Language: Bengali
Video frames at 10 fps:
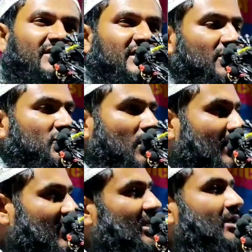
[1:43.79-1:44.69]
আজকে
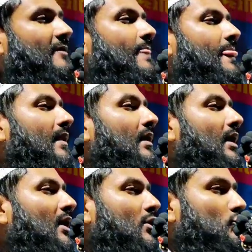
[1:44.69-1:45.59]
সমাজে
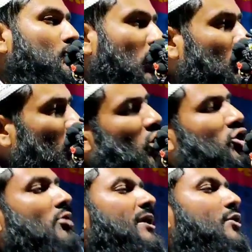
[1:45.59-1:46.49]
যত
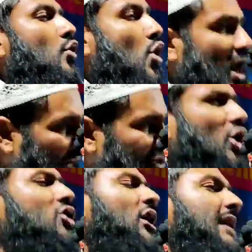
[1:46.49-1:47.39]
রকমের
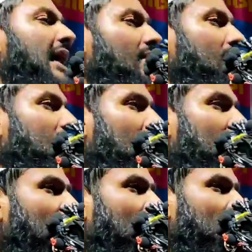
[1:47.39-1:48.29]
অরাজকতা
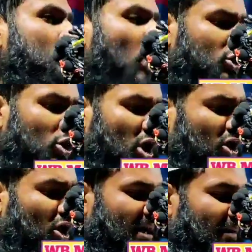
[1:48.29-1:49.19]
যত
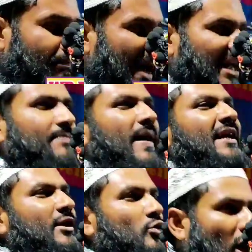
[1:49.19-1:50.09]
রকমের
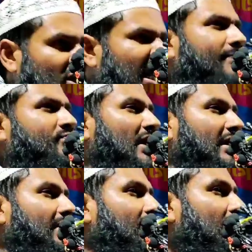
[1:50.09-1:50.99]
পারিবারিক
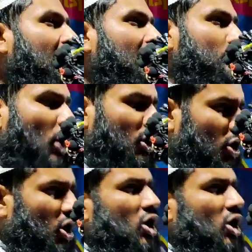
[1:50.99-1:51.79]
অশান্তি যত